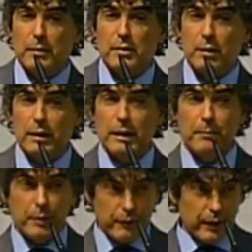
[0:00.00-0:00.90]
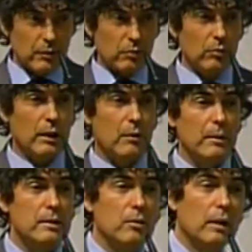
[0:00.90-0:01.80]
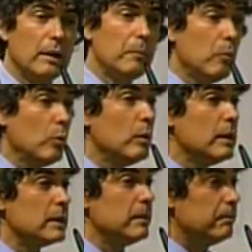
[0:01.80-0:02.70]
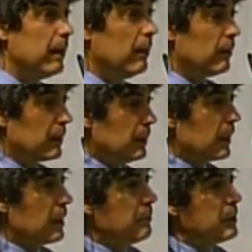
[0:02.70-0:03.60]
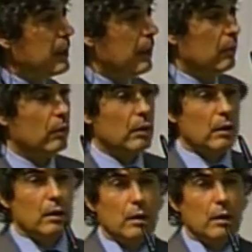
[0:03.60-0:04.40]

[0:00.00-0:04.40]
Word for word: É uma escola da prefeitura, é uma escola municipal aqui da capital.